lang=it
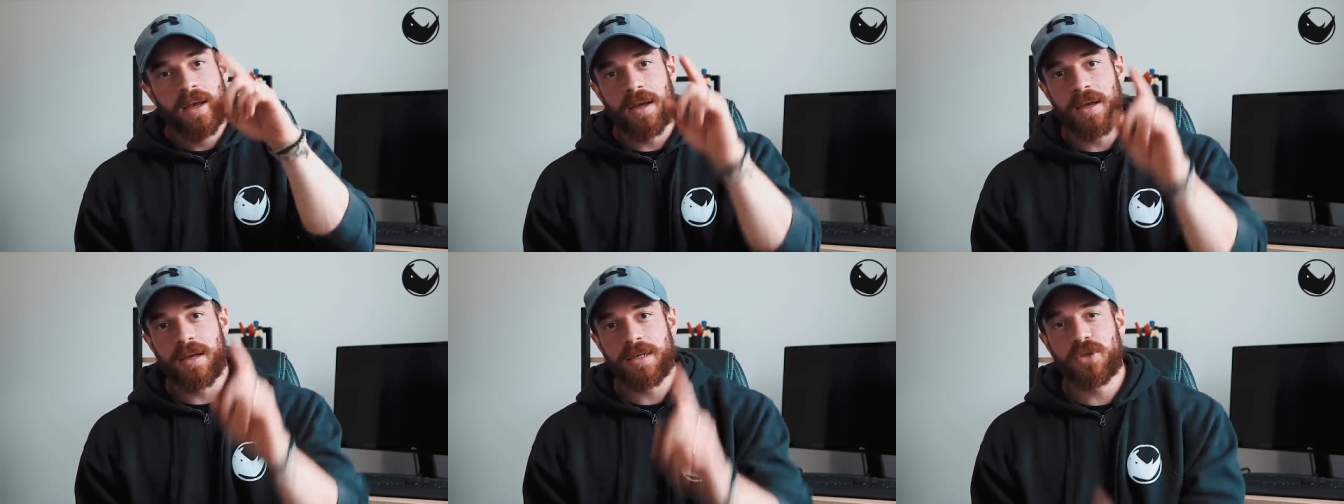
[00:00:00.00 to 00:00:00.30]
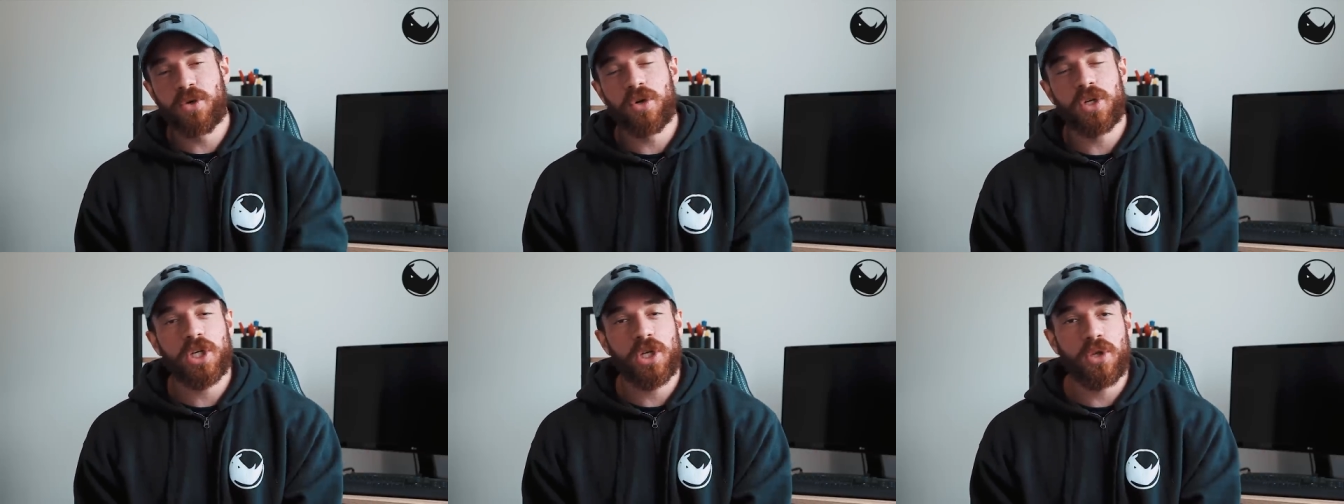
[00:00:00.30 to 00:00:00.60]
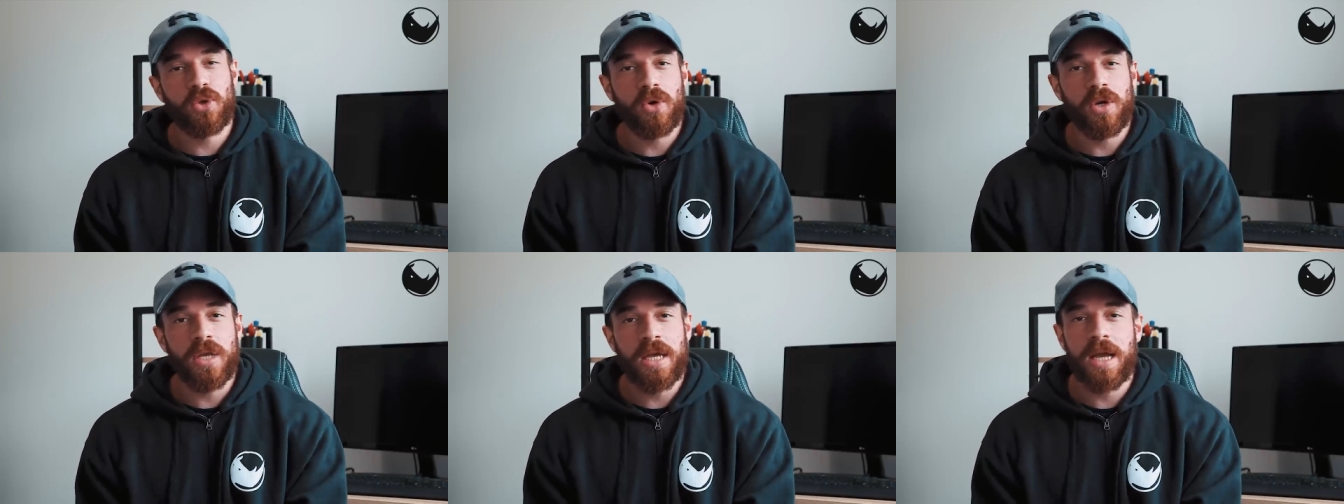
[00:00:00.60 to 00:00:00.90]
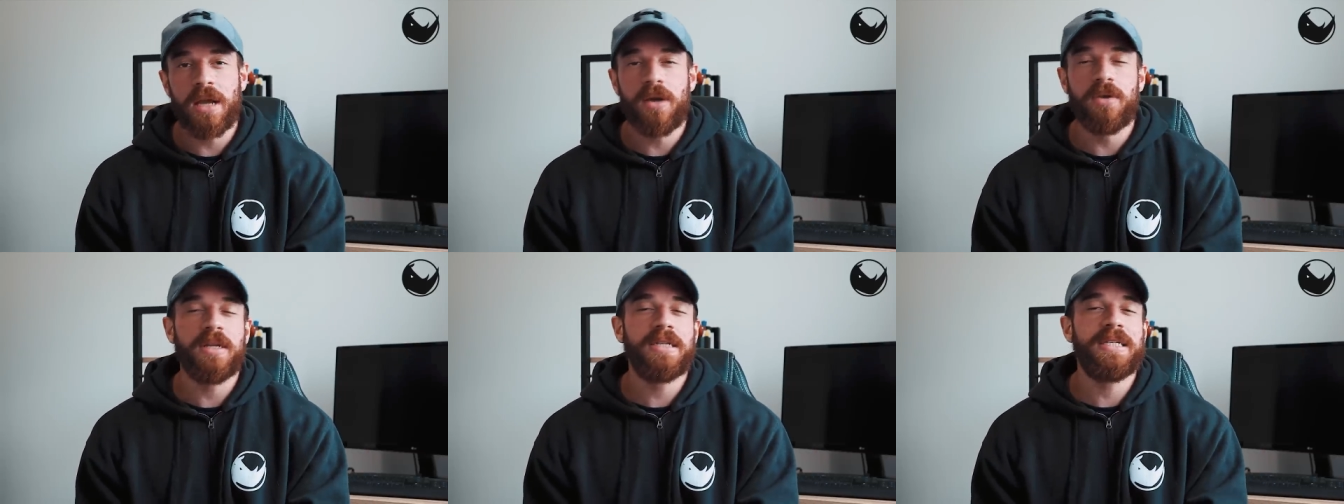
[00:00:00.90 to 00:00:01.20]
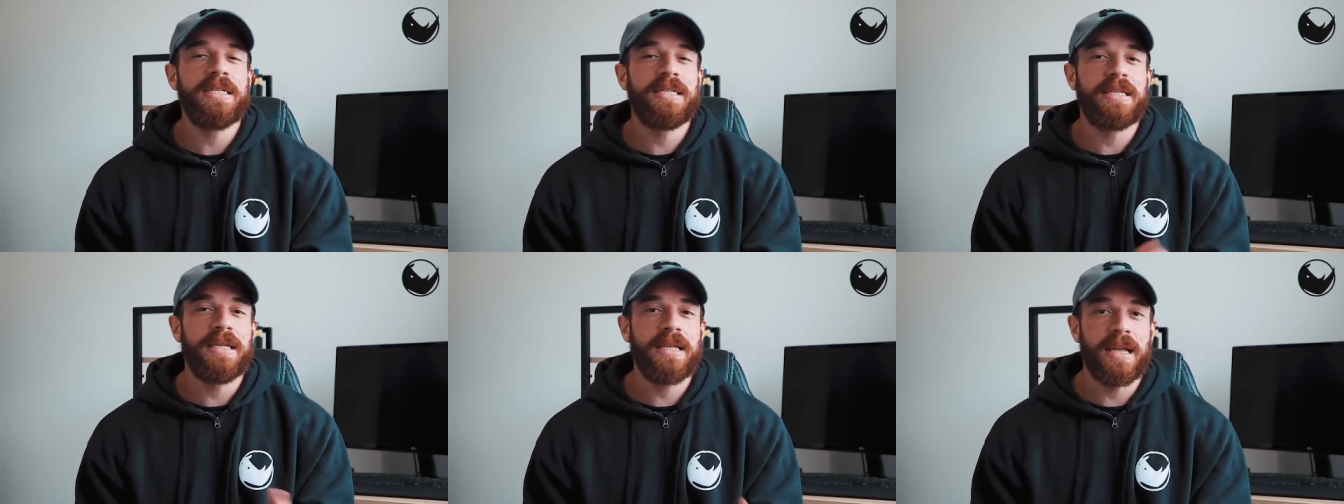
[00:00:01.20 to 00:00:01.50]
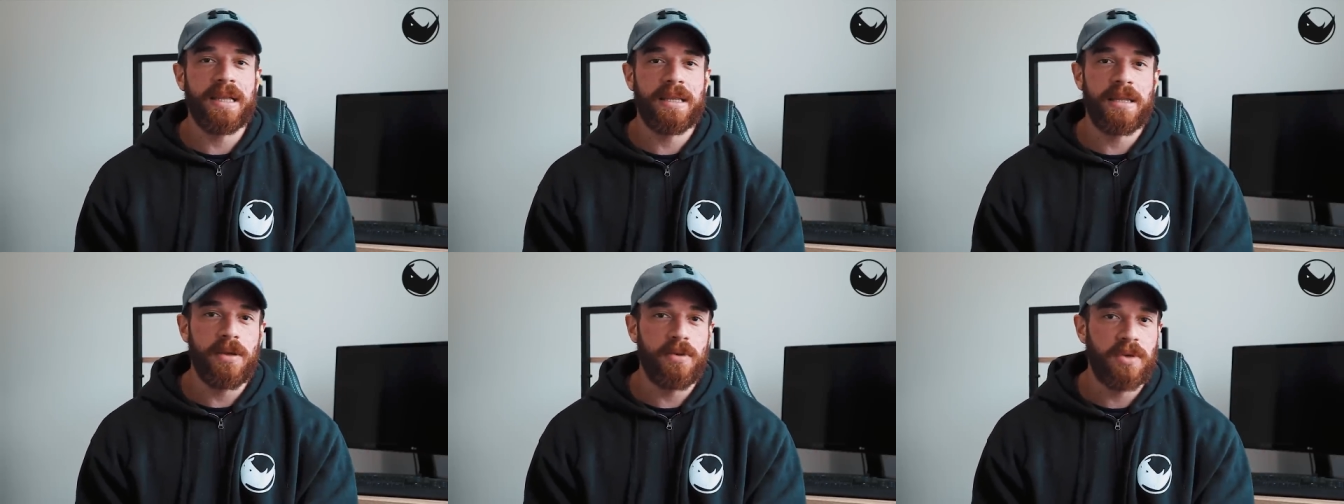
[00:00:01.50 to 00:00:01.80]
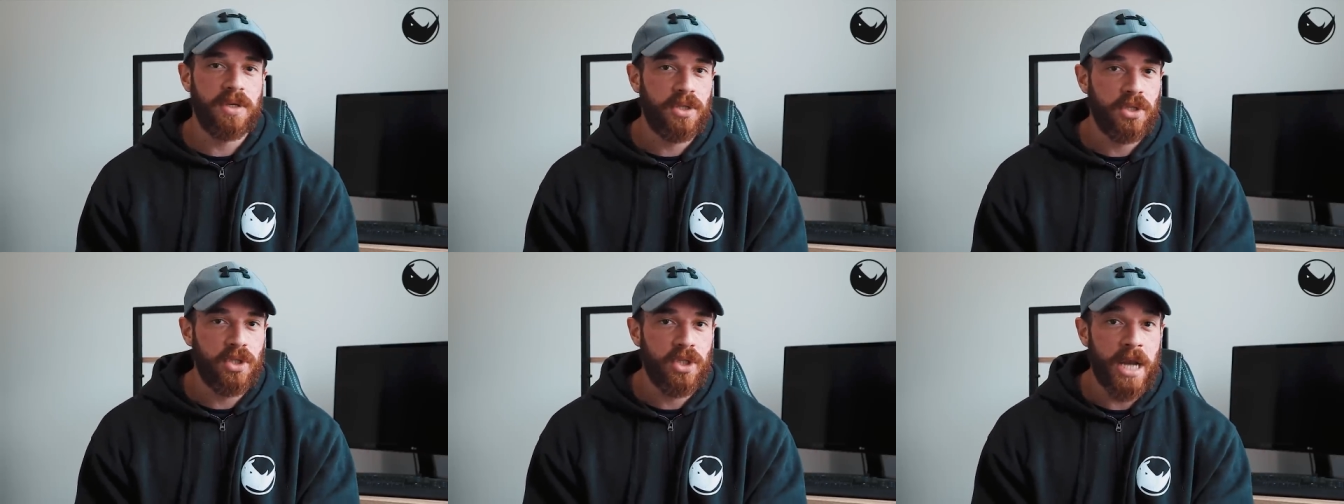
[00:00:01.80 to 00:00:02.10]
eh, scorciatoie, non esiste niente di
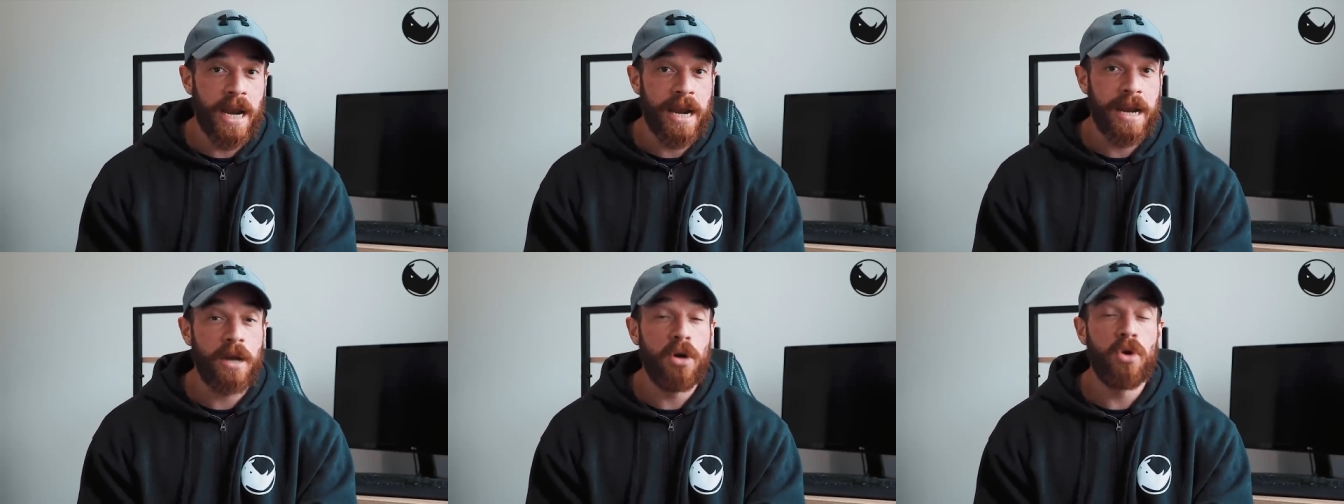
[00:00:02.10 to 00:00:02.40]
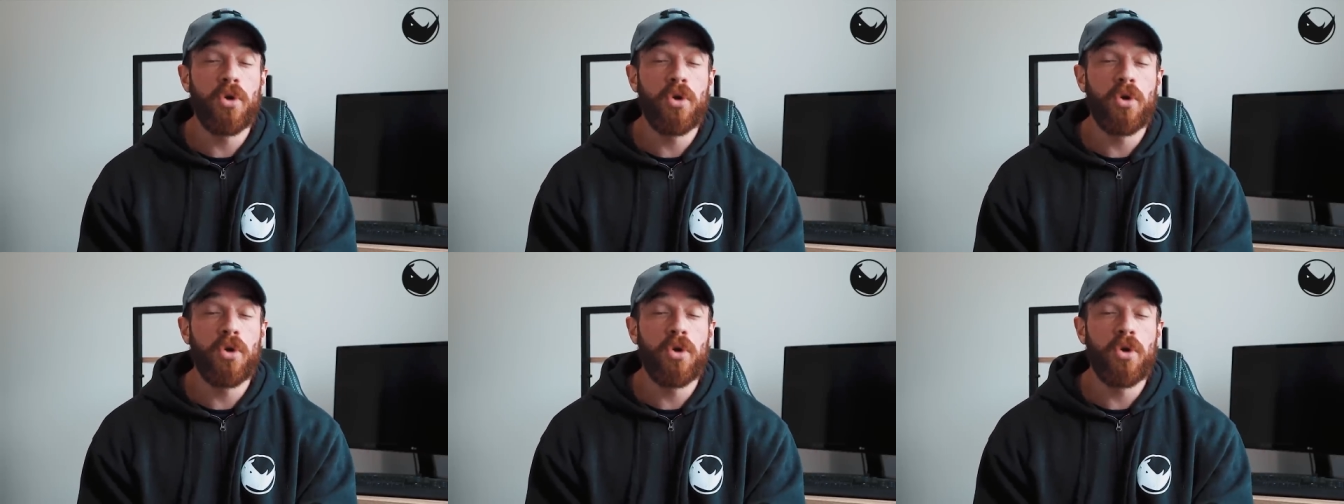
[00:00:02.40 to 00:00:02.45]
questo genere.